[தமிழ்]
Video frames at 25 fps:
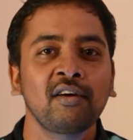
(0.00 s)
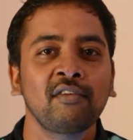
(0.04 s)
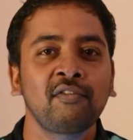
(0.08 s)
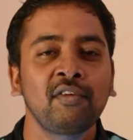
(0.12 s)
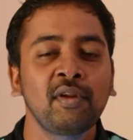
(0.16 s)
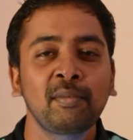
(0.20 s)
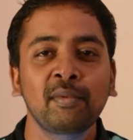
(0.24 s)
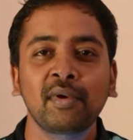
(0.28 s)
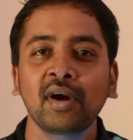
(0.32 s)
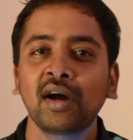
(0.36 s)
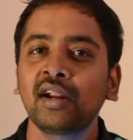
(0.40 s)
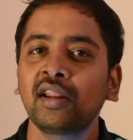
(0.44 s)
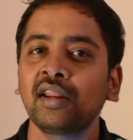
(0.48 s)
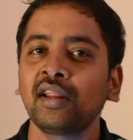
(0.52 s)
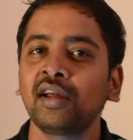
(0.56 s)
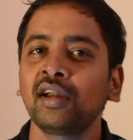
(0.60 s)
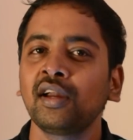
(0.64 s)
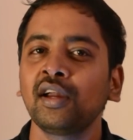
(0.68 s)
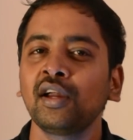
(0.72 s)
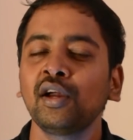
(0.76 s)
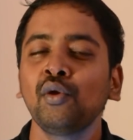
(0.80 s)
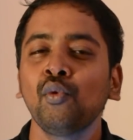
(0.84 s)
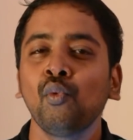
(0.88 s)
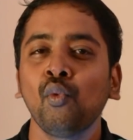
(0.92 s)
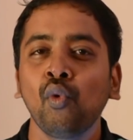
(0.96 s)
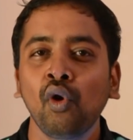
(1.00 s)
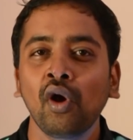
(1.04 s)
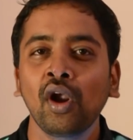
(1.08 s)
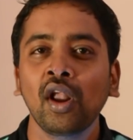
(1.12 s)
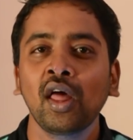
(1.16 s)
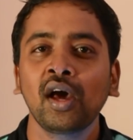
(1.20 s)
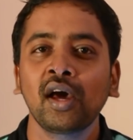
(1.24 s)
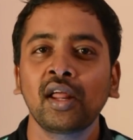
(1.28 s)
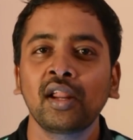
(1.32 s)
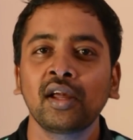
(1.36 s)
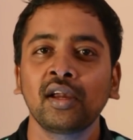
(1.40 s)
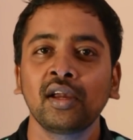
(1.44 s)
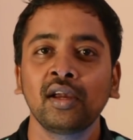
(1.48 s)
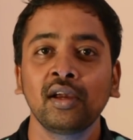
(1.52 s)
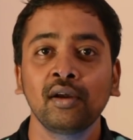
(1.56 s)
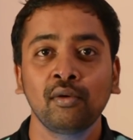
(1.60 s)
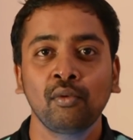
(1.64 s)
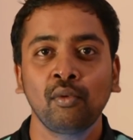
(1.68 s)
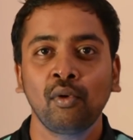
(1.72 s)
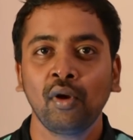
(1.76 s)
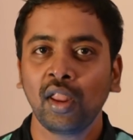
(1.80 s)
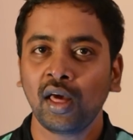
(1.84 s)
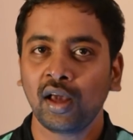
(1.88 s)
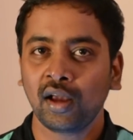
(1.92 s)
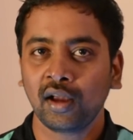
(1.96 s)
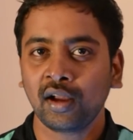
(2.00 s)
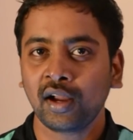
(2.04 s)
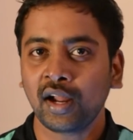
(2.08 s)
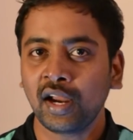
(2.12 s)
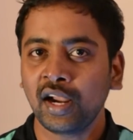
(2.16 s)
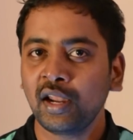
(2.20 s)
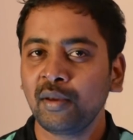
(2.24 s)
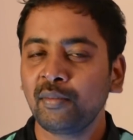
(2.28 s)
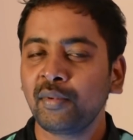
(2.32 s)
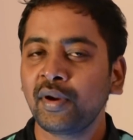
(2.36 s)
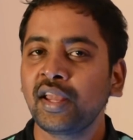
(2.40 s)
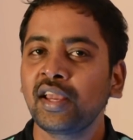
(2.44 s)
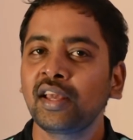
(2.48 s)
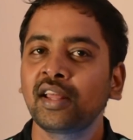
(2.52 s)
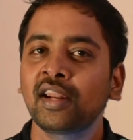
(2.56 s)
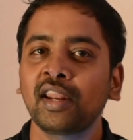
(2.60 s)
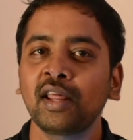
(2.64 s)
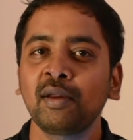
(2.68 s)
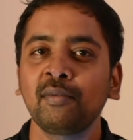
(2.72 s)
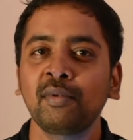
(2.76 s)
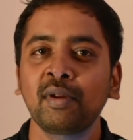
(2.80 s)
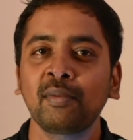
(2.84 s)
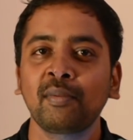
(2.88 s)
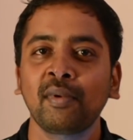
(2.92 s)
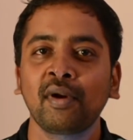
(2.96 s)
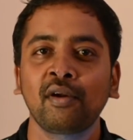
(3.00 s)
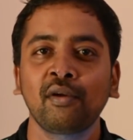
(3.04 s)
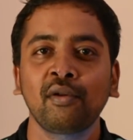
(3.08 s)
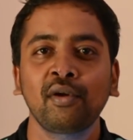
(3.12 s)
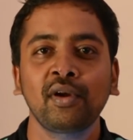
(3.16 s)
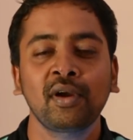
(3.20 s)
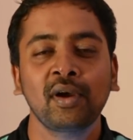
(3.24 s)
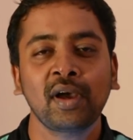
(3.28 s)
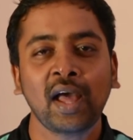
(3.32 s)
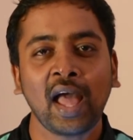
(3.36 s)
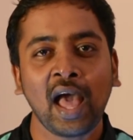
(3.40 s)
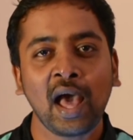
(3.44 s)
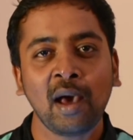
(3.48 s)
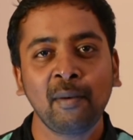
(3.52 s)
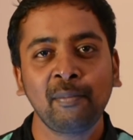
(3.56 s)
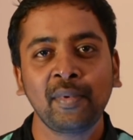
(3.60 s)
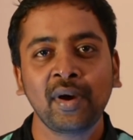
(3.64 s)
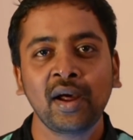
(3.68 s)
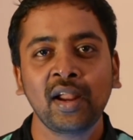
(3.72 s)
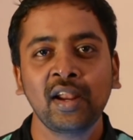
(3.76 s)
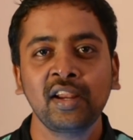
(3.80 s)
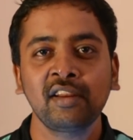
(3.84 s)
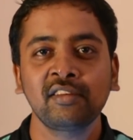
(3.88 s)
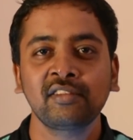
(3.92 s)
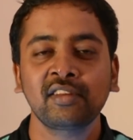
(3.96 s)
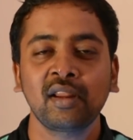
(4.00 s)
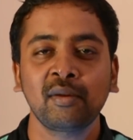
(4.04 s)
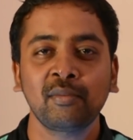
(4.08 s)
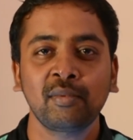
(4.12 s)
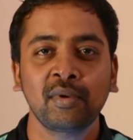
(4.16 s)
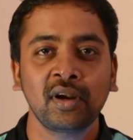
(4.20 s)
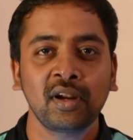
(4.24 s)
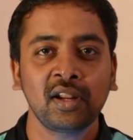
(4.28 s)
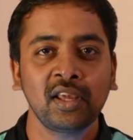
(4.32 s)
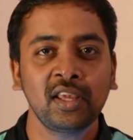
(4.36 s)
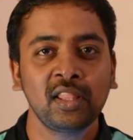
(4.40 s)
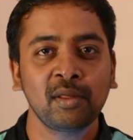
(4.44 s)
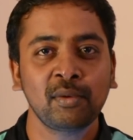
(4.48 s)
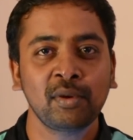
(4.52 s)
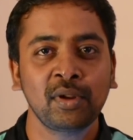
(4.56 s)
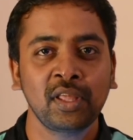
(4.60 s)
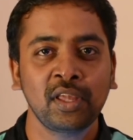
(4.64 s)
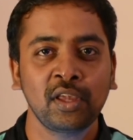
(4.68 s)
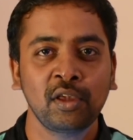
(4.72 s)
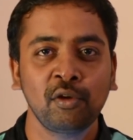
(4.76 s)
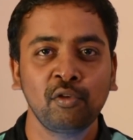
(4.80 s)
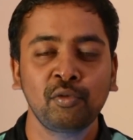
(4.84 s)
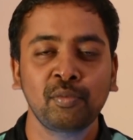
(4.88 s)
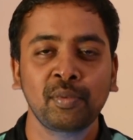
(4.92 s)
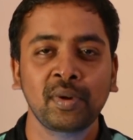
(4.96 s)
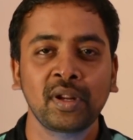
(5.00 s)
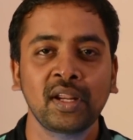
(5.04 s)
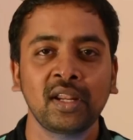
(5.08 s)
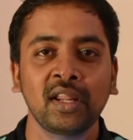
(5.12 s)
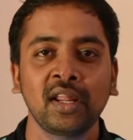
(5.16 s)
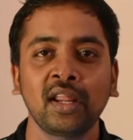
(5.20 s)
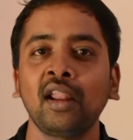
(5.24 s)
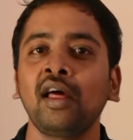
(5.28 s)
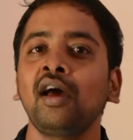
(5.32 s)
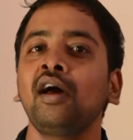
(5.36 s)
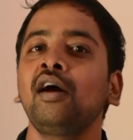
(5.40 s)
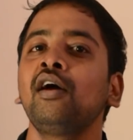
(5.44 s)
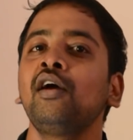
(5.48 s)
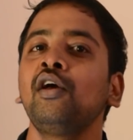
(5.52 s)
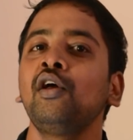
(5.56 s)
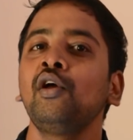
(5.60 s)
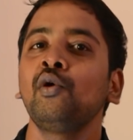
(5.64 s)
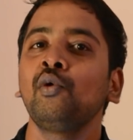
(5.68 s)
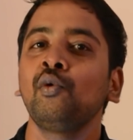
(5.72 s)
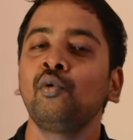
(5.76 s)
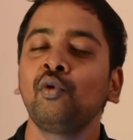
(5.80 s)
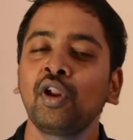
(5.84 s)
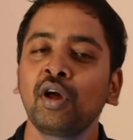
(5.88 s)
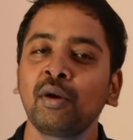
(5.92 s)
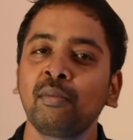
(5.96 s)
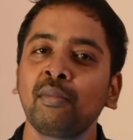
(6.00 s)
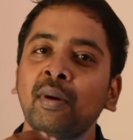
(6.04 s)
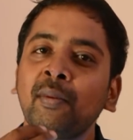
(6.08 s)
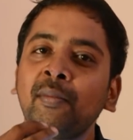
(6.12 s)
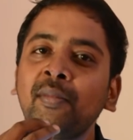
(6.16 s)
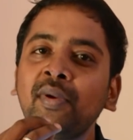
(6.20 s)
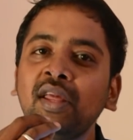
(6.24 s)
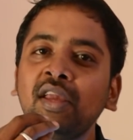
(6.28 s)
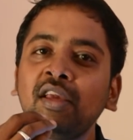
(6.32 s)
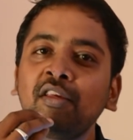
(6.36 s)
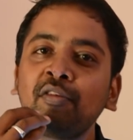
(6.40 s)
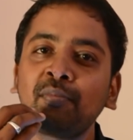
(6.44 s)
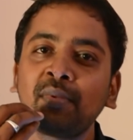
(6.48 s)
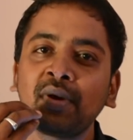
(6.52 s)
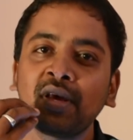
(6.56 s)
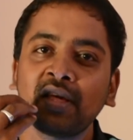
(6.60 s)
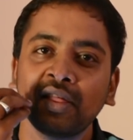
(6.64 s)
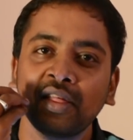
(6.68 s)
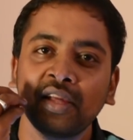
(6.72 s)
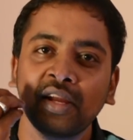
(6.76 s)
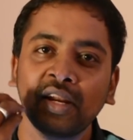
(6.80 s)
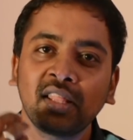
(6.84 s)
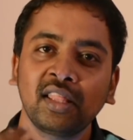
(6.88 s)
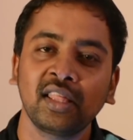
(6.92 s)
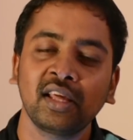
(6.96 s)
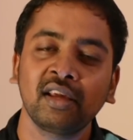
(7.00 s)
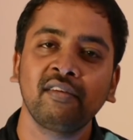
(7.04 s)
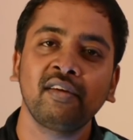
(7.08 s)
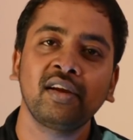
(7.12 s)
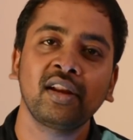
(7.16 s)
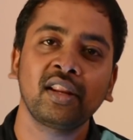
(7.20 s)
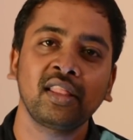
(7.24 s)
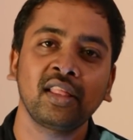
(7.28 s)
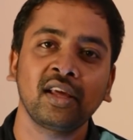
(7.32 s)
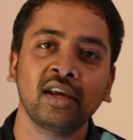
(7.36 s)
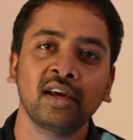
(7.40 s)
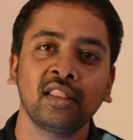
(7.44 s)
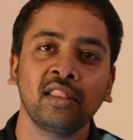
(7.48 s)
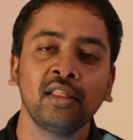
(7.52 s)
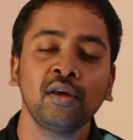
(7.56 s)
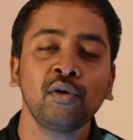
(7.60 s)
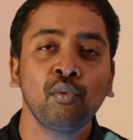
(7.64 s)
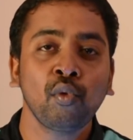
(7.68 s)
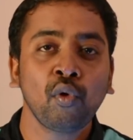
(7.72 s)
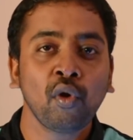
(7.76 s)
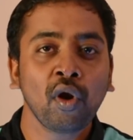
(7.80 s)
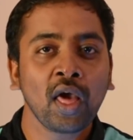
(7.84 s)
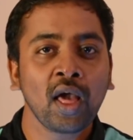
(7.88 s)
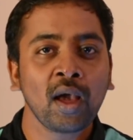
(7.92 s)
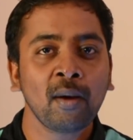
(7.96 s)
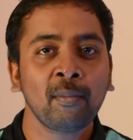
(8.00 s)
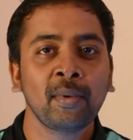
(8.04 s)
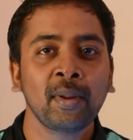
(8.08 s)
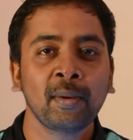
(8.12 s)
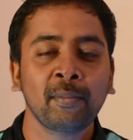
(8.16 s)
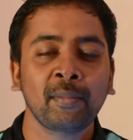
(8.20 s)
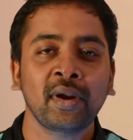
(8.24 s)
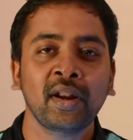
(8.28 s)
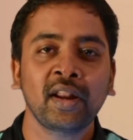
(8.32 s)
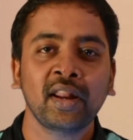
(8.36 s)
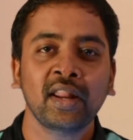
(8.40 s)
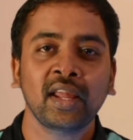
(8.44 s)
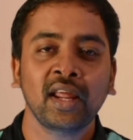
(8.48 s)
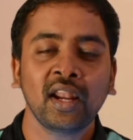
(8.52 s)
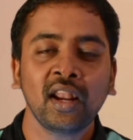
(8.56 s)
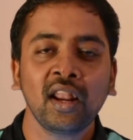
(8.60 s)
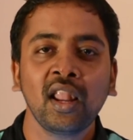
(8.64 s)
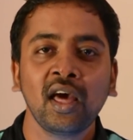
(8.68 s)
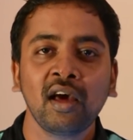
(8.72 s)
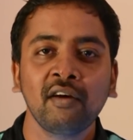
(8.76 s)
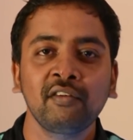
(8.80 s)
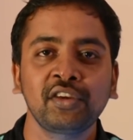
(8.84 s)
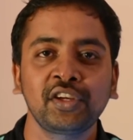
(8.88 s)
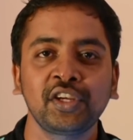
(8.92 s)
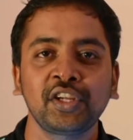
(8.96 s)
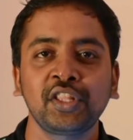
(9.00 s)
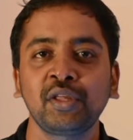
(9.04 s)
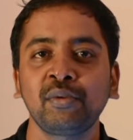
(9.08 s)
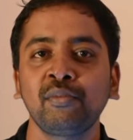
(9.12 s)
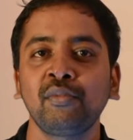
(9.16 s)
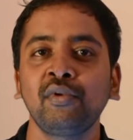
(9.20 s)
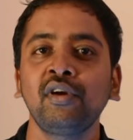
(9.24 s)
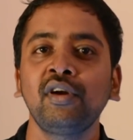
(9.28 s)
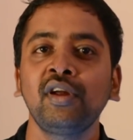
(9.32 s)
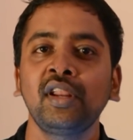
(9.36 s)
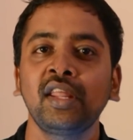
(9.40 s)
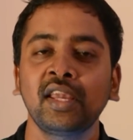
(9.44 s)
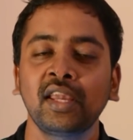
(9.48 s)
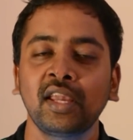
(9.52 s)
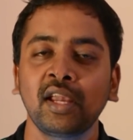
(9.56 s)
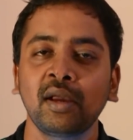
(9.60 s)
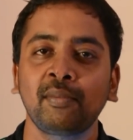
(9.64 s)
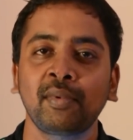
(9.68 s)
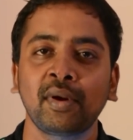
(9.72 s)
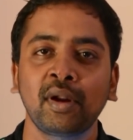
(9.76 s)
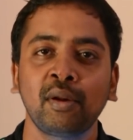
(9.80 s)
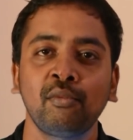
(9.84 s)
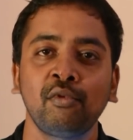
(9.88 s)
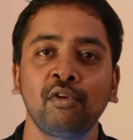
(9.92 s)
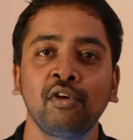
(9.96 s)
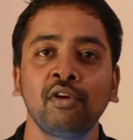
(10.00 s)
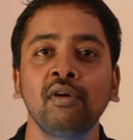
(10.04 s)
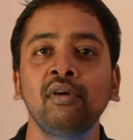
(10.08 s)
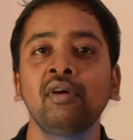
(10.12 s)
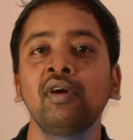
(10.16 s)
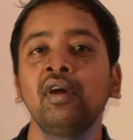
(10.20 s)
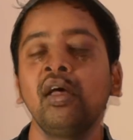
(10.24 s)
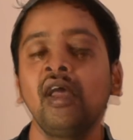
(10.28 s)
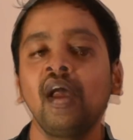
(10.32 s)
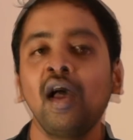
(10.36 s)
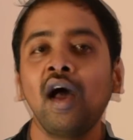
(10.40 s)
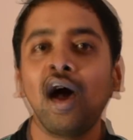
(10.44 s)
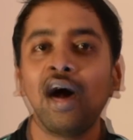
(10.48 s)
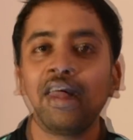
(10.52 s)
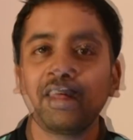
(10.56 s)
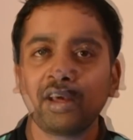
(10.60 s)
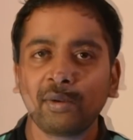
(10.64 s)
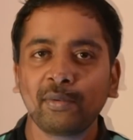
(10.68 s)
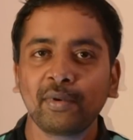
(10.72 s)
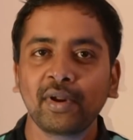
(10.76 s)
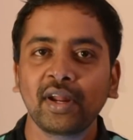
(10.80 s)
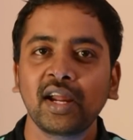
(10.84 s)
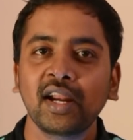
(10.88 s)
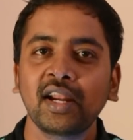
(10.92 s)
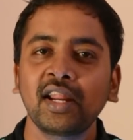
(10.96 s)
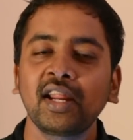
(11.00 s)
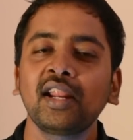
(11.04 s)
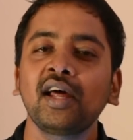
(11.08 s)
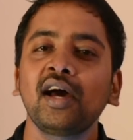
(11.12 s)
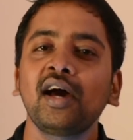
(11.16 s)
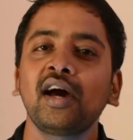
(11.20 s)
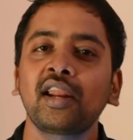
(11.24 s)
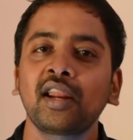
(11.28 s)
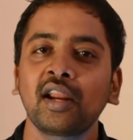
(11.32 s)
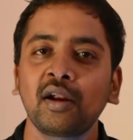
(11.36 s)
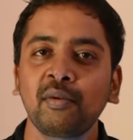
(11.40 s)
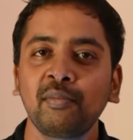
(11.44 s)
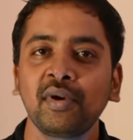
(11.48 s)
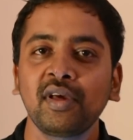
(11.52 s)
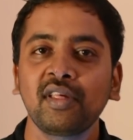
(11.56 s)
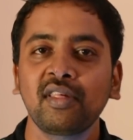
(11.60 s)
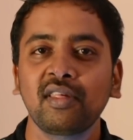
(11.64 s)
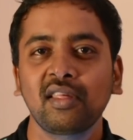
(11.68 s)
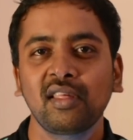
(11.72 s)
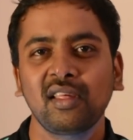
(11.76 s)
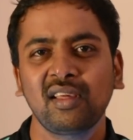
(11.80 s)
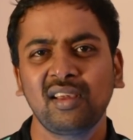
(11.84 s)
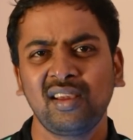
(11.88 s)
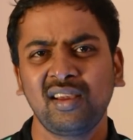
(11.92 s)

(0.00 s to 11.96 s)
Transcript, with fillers: ஃப்ளிப்கார்ட் இருக்குது ஓலா இருக்குது ஓலா கண்டிப்பாக நீங்கள் ட்ரை பண்ணி பார்க்கணும் ஆப்பை அன்இன்ஸ்டால் பண்ணிட்டு இதை நீங்கள் யூஸ் பண்ணிக்கிட்டிங்கன்னா உங்களுக்கு மெமரி ஸ்பேஸ் எடுத்துக்கவே எடுத்துக்காது ஓலா ஆப்பில் பண்ணுற எல்லா விஷயத்தையுமே நீங்கள் இங்கே பண்ண முடியும் அதுக்கப்புறம் கேட்டிங்கன்னா ரெட் பஸ்